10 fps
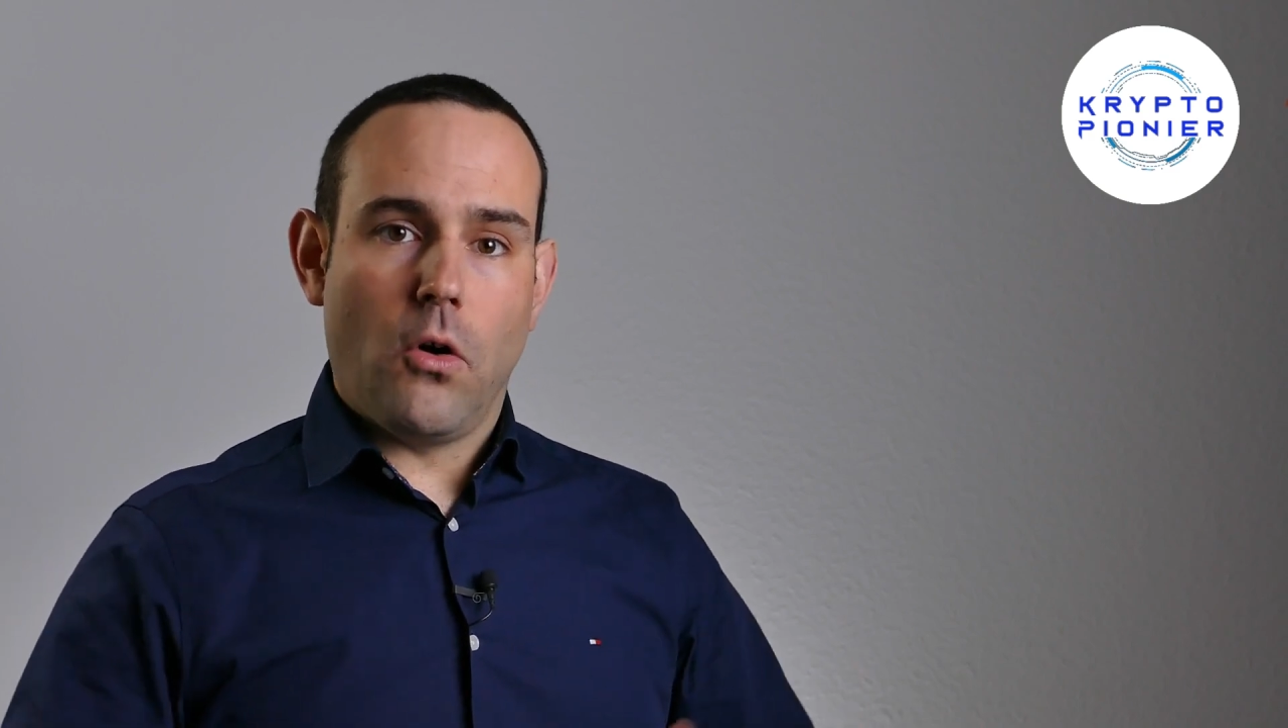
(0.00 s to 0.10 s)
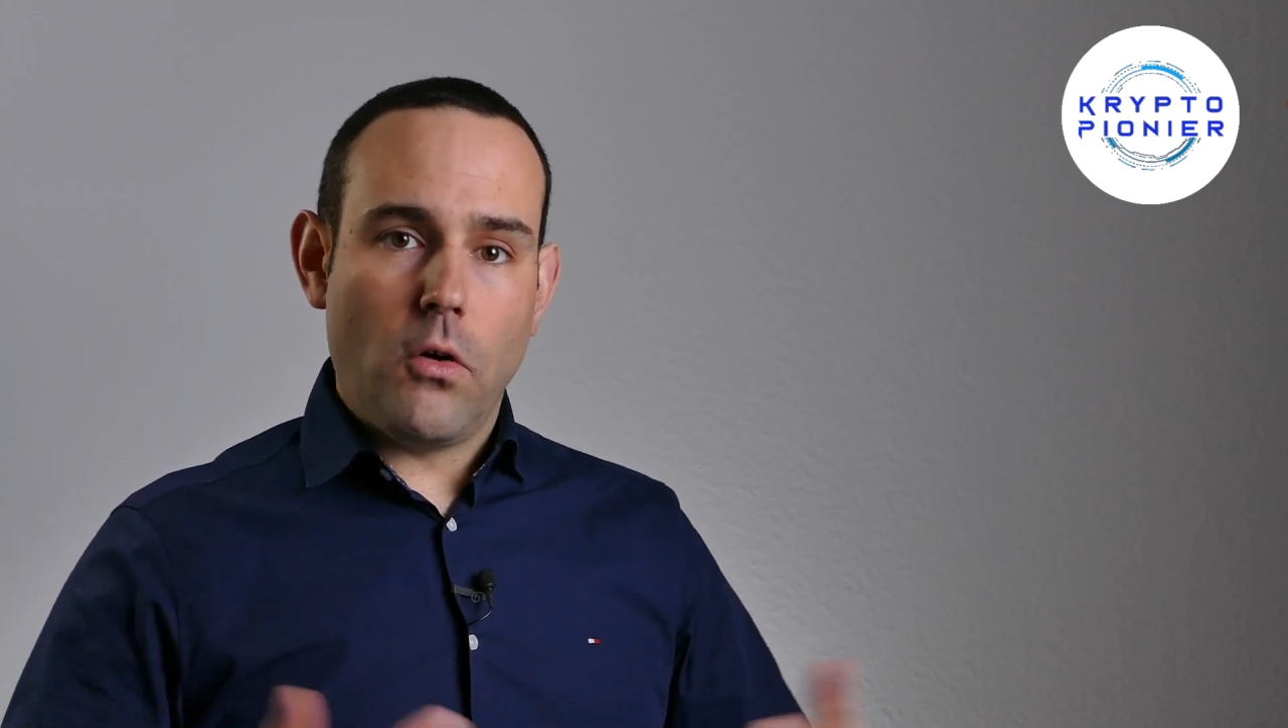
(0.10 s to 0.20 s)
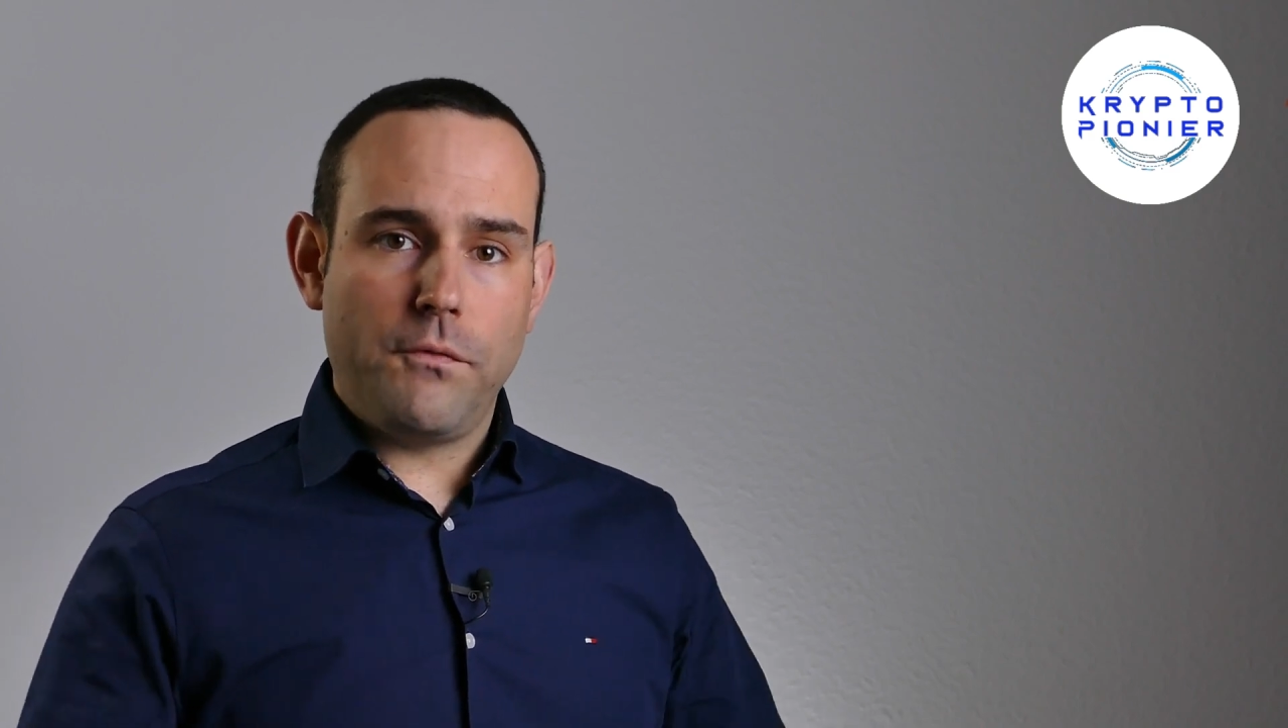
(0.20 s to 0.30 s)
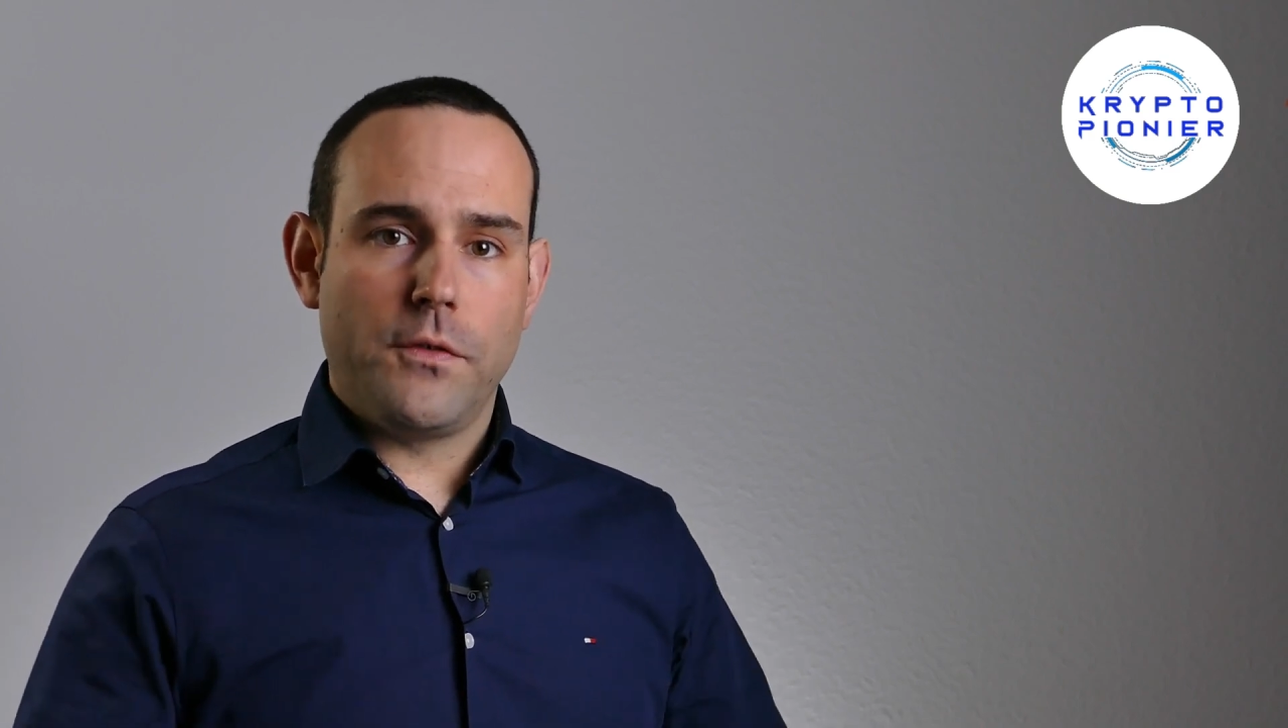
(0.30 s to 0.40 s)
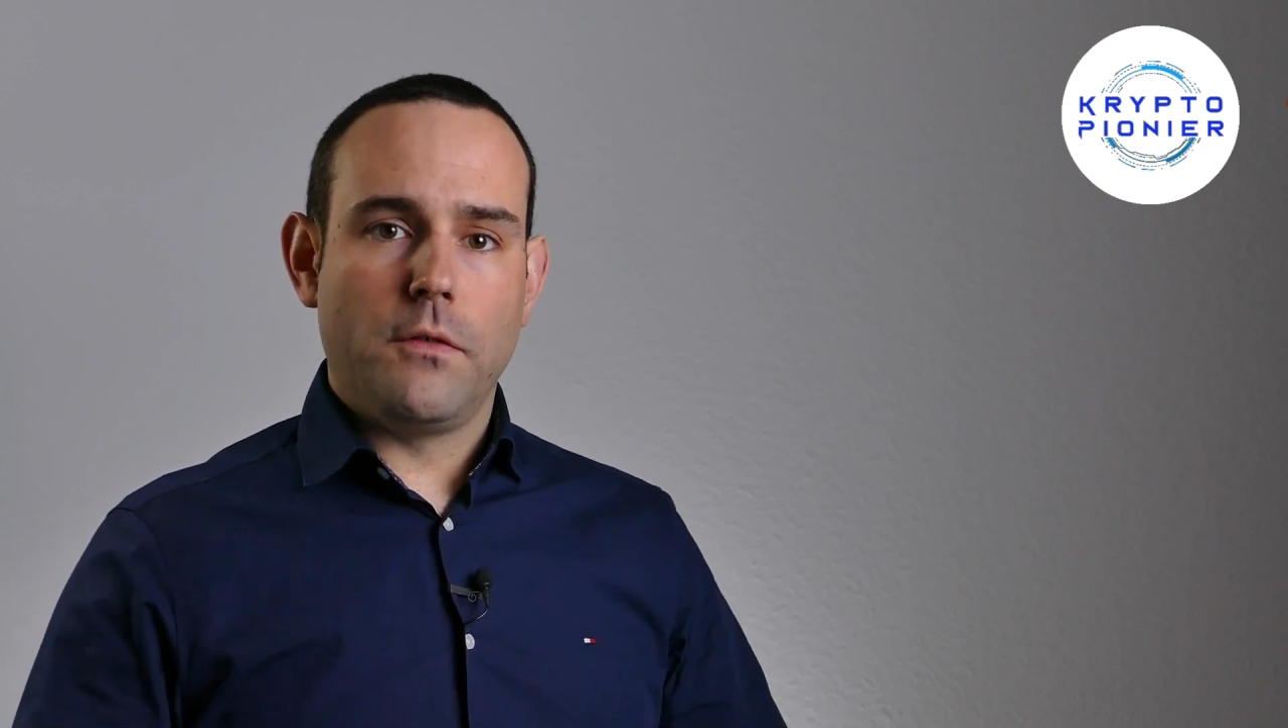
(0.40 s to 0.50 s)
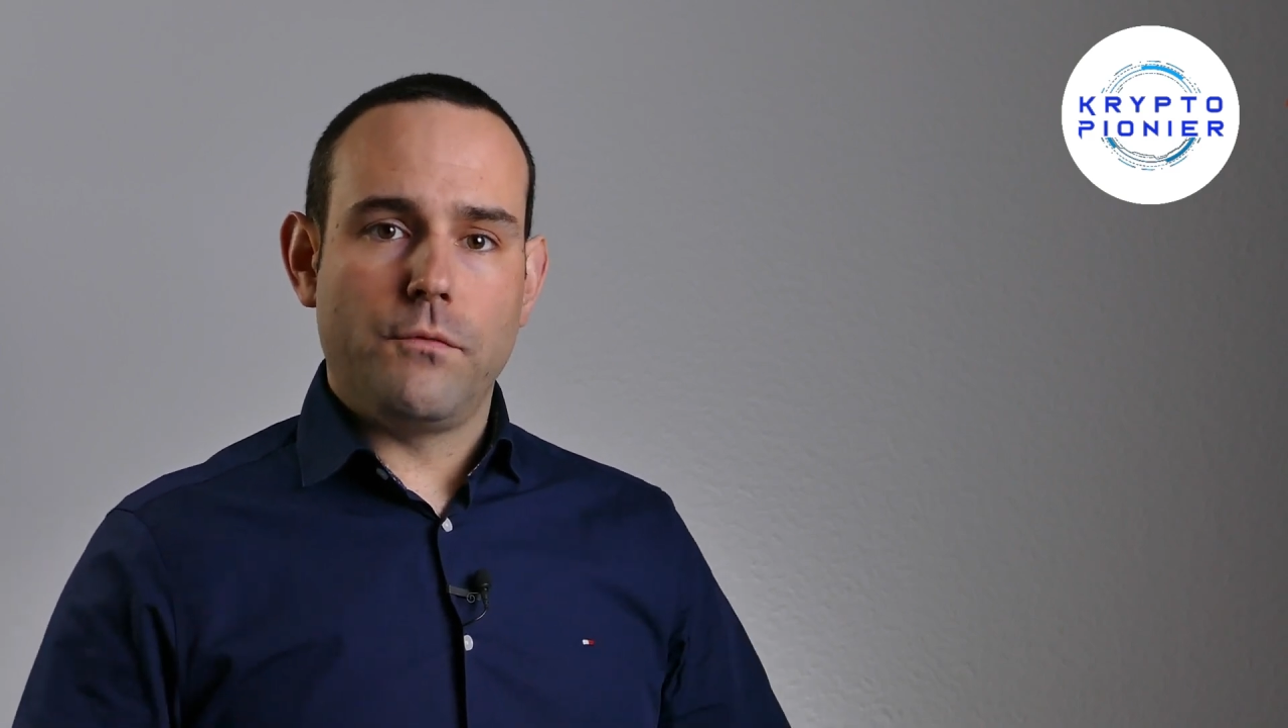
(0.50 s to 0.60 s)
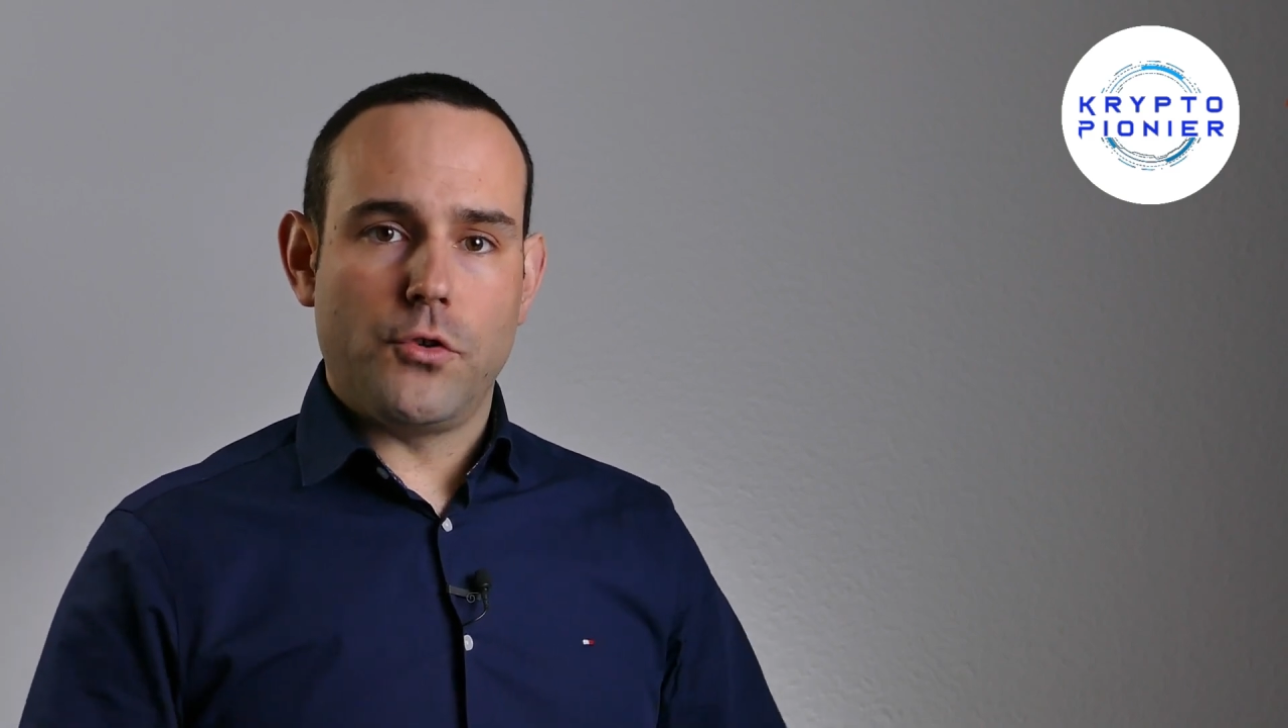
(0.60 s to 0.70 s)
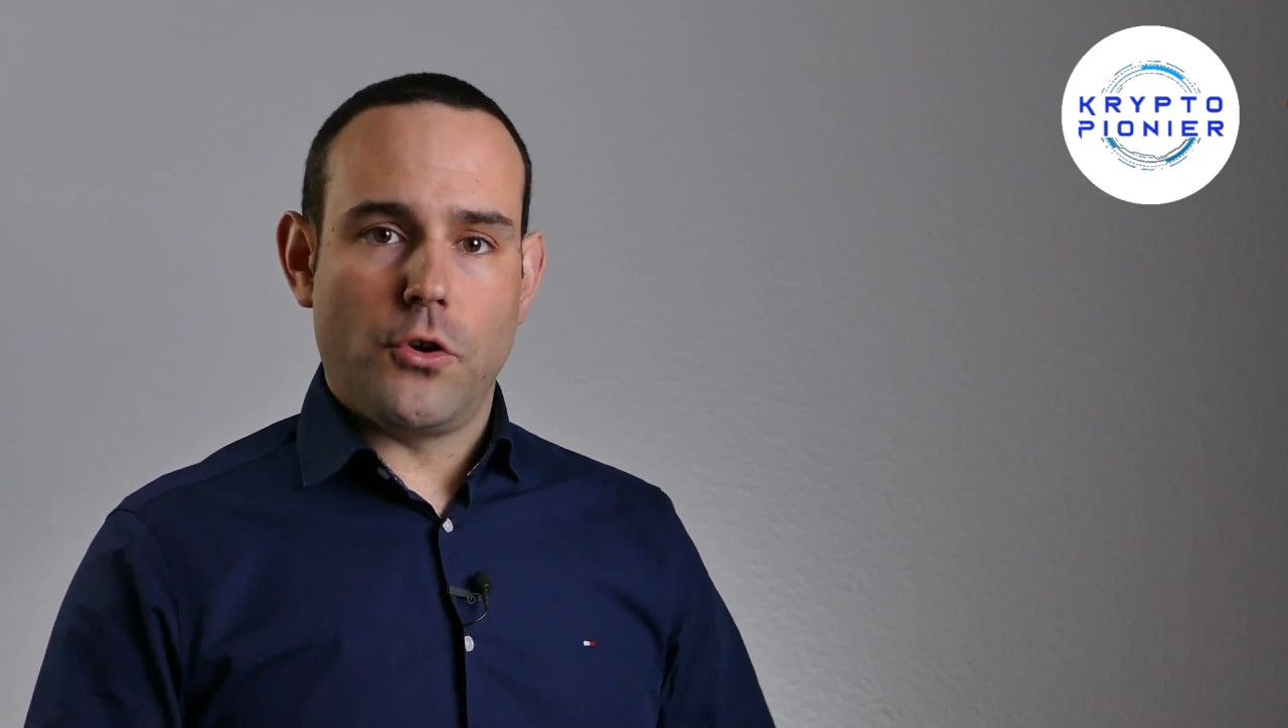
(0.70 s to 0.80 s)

offen für